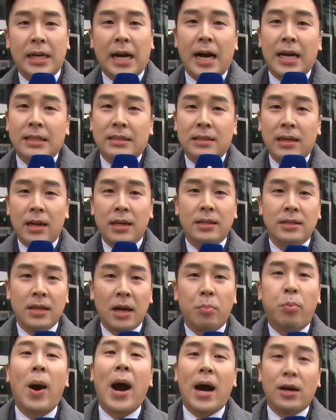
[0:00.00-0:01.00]

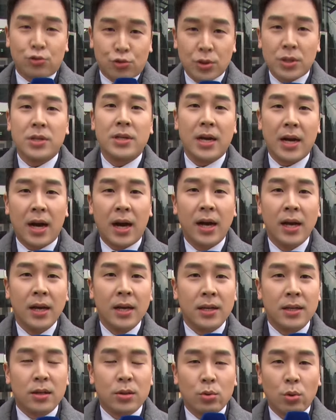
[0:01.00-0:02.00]
가이드라인이냐 봐주기냐
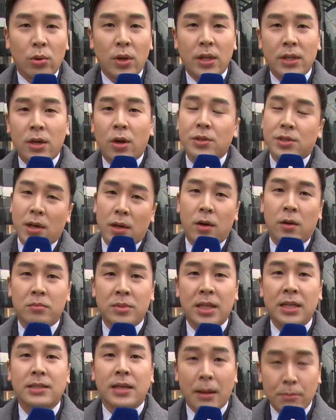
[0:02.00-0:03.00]
이런 논란이 거센
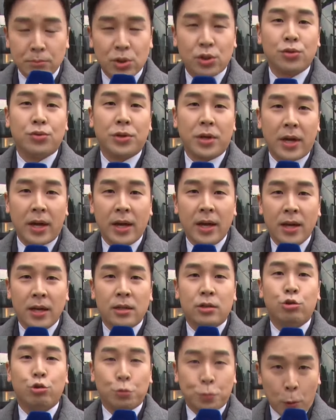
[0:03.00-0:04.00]
겁니다. 잠시 후에
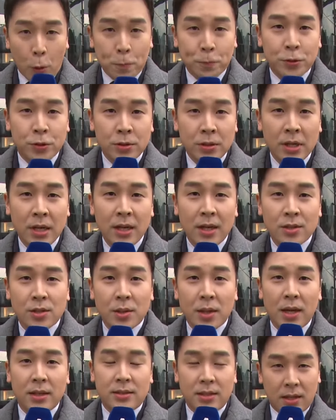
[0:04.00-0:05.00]
그 후폭풍
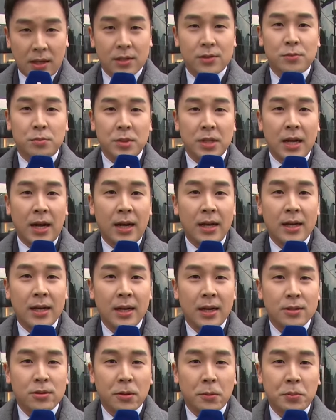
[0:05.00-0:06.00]

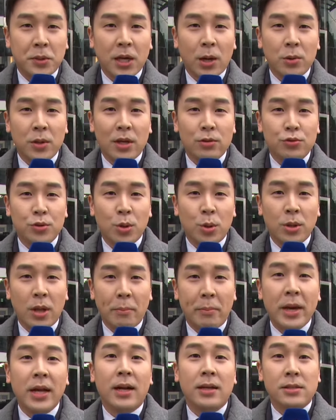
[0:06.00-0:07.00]
전해드리겠습니다. 저는 비가 오나 눈이
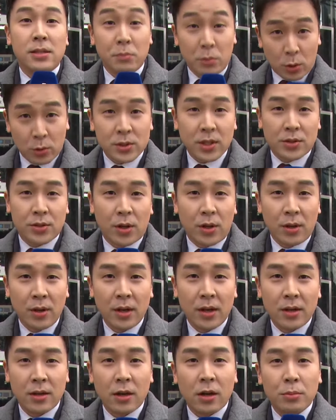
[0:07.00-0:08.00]
오나 매일 아침 이곳에서
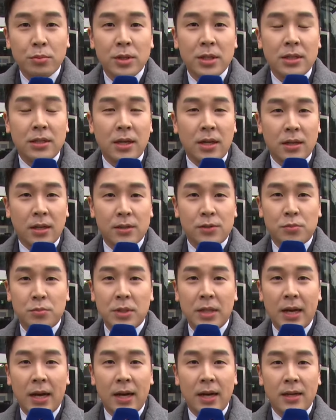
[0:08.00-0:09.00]
여러분을
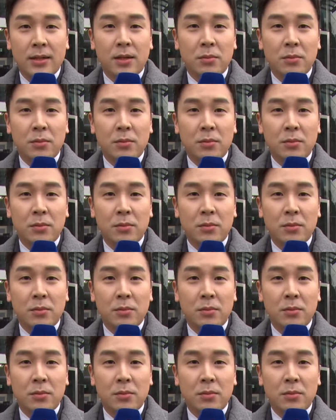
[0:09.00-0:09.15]
기다리겠습니다.